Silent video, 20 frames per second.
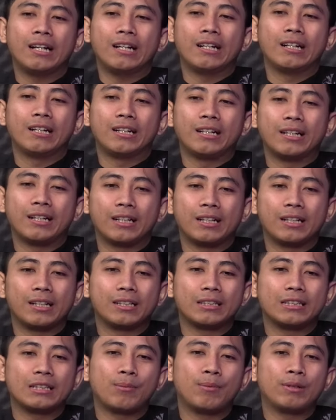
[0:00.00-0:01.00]
uh,
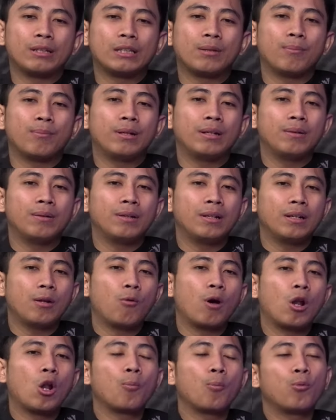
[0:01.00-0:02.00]
teman-teman
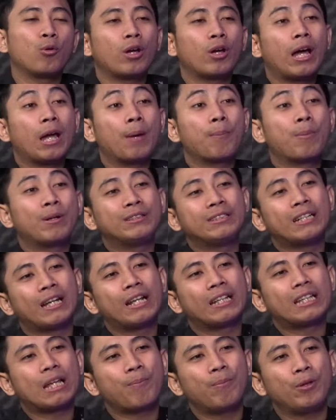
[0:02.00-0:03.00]
walaupun kayak bercanda
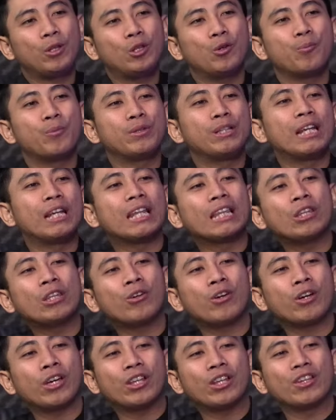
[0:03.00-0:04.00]
tapi tuh
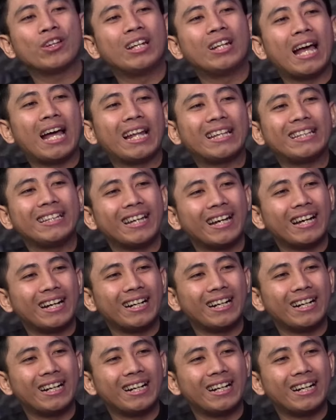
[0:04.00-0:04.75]
menyeletuk gitu ya di hati ya iya